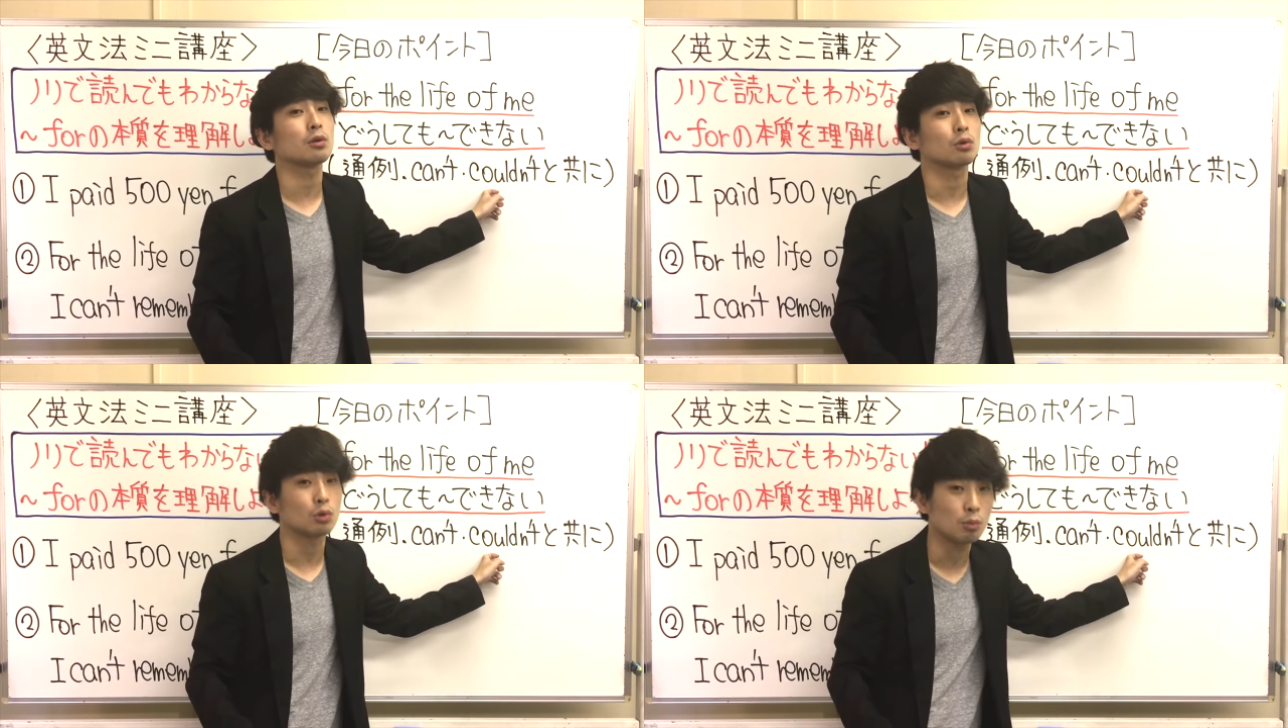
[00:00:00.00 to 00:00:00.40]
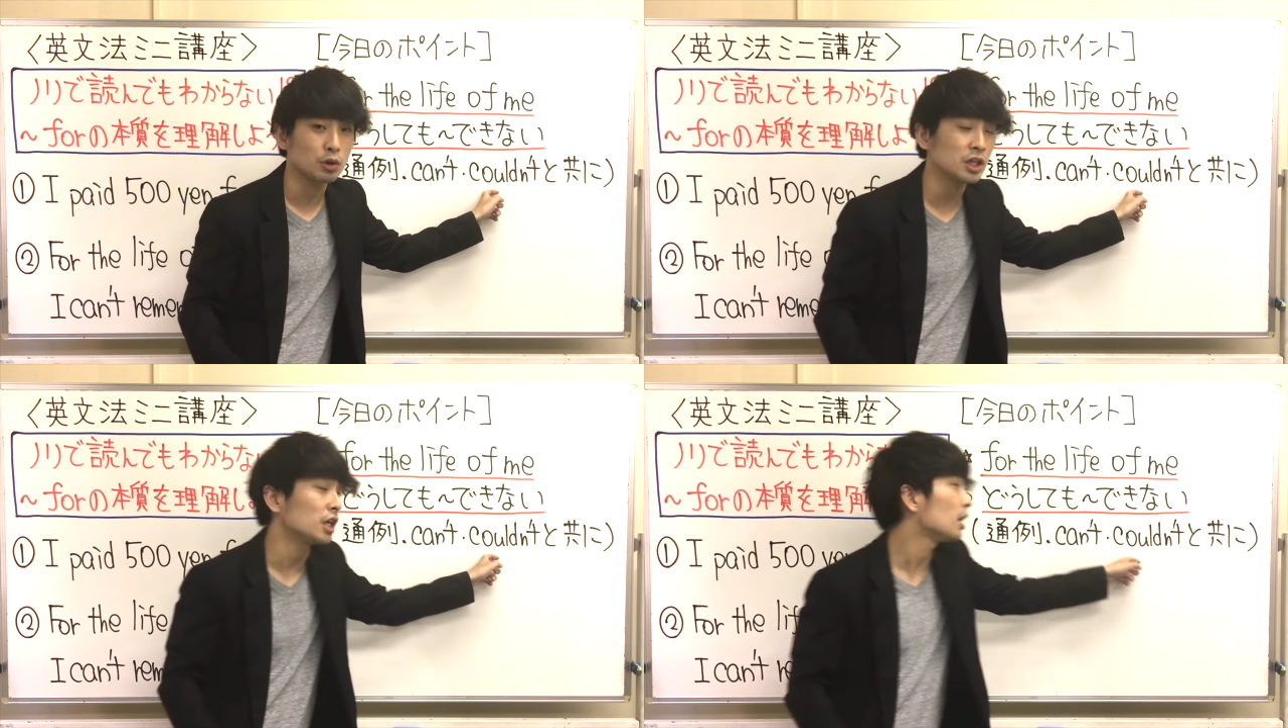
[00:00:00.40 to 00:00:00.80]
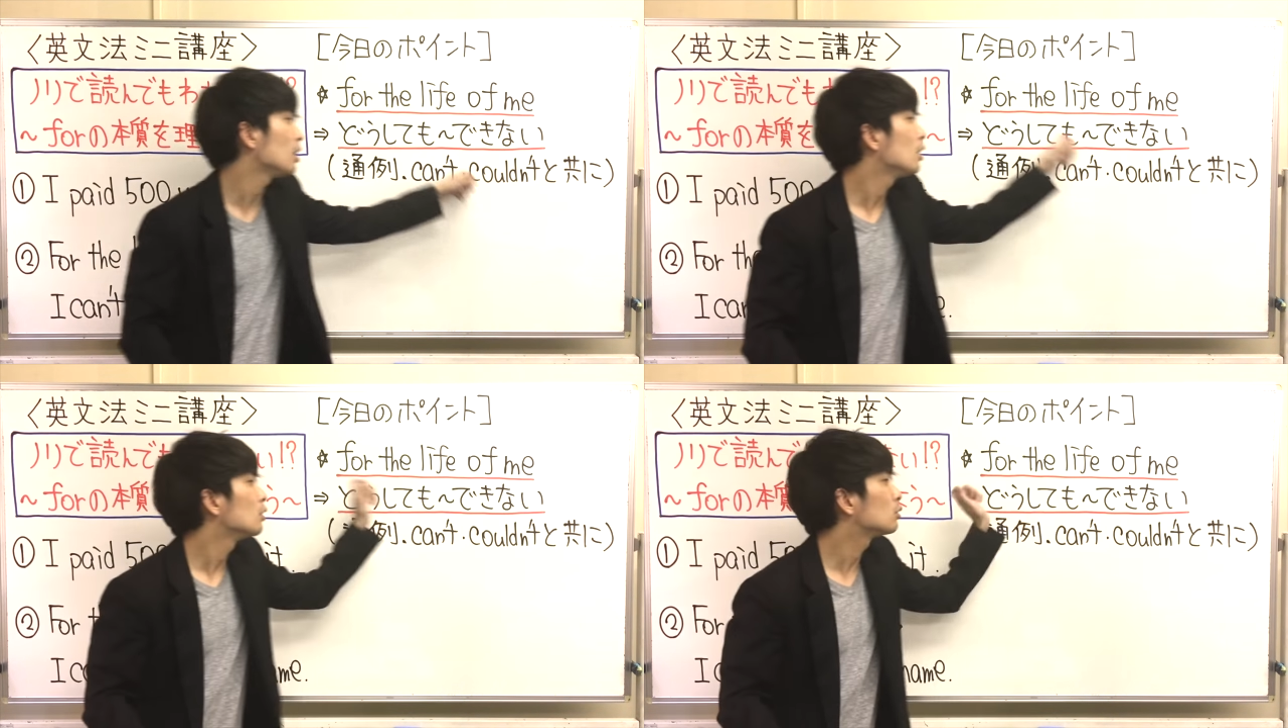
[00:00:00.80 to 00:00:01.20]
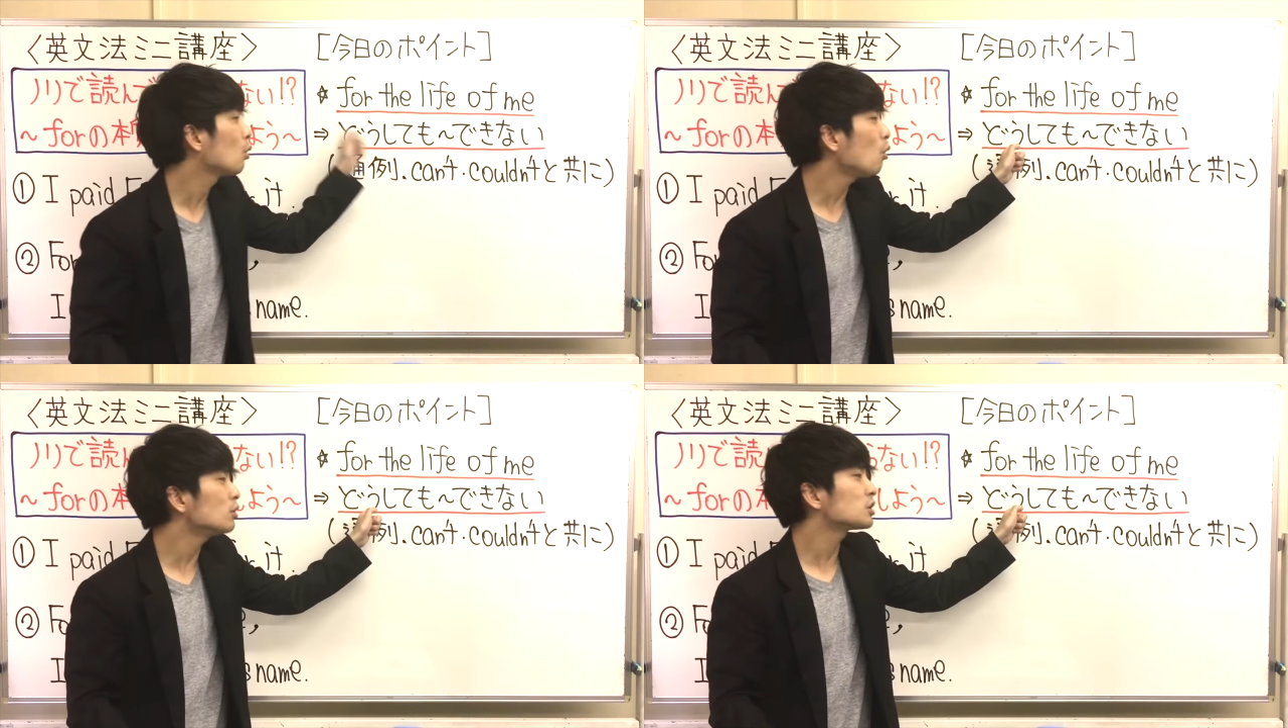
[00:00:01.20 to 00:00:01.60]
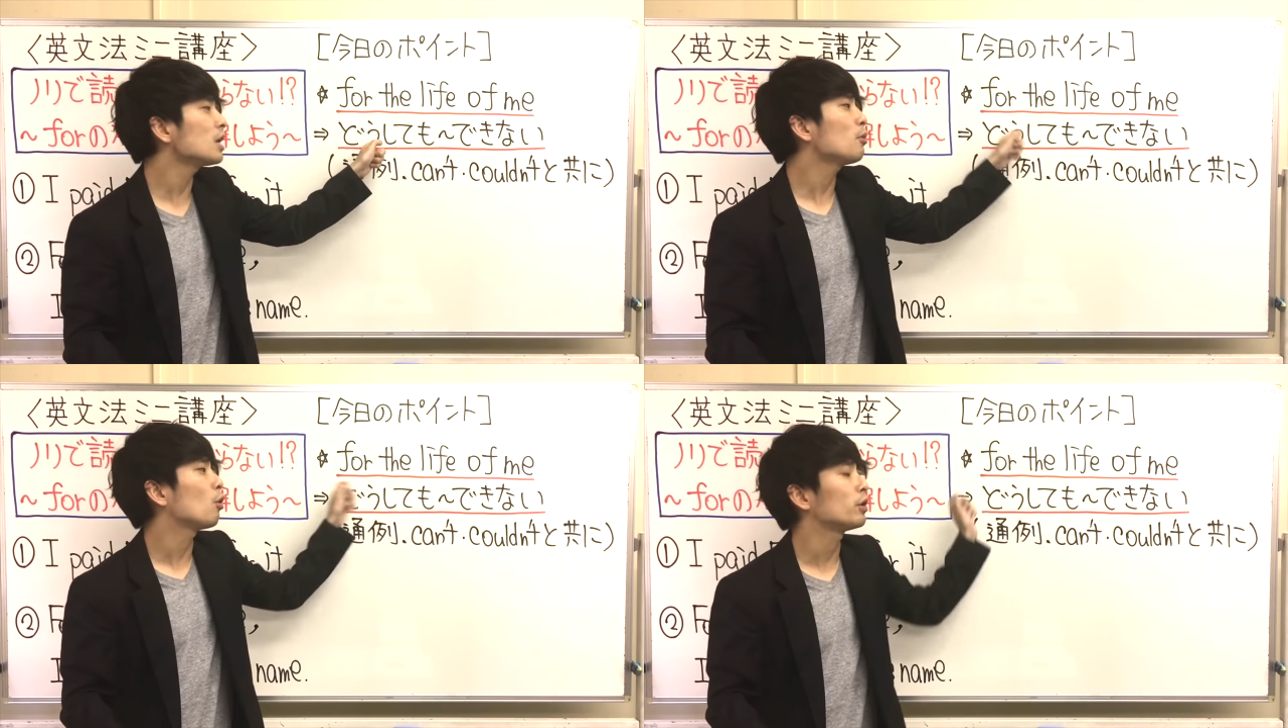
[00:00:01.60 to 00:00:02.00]
どとともにどうし
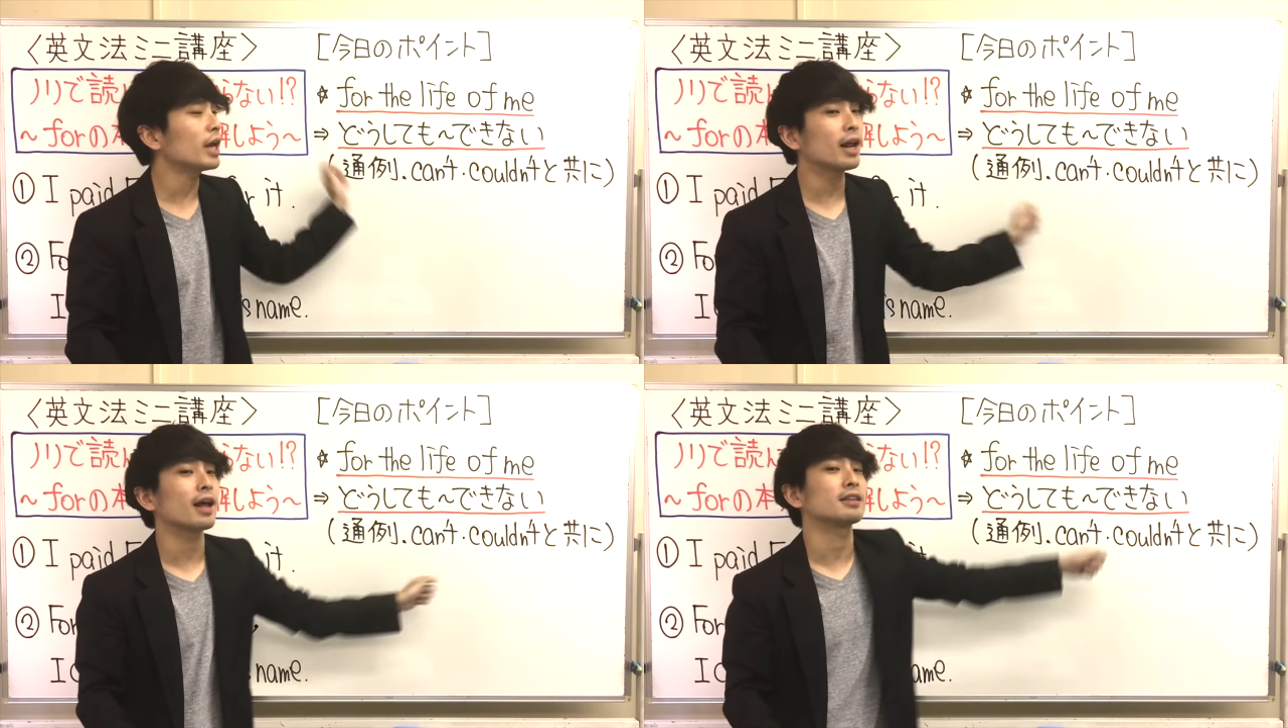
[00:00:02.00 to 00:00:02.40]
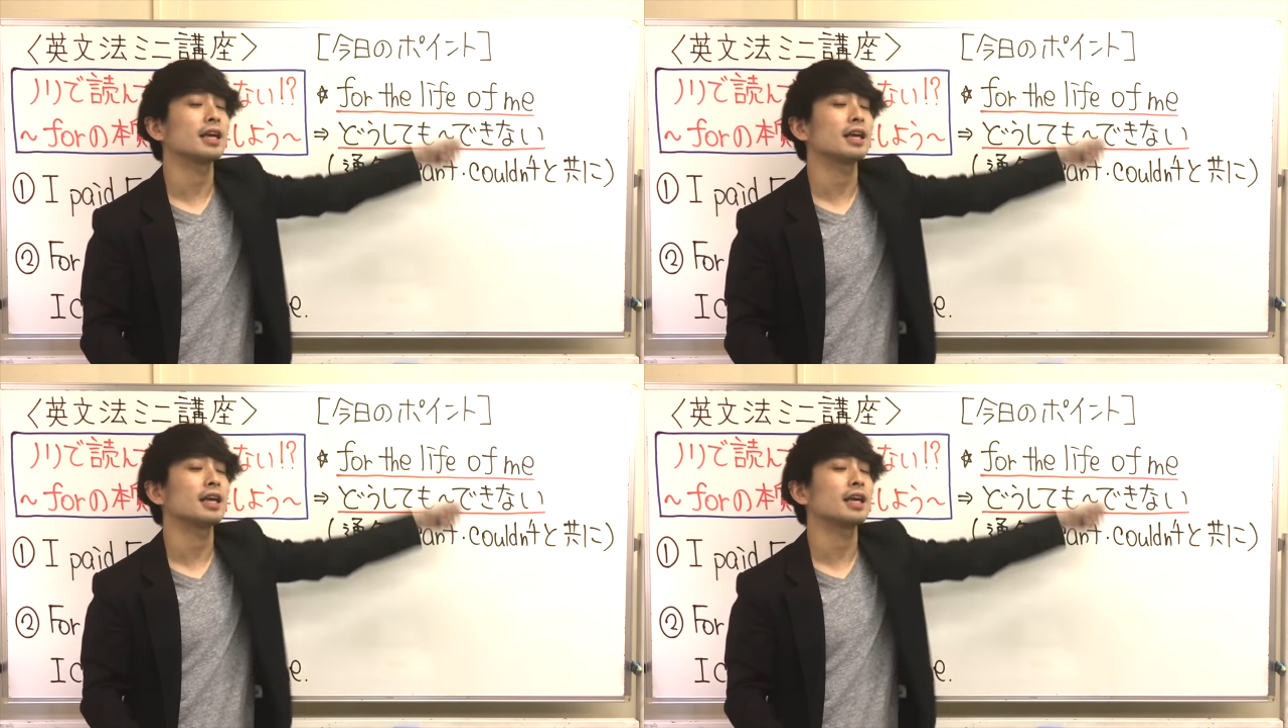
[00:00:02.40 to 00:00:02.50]
てもほにゃらら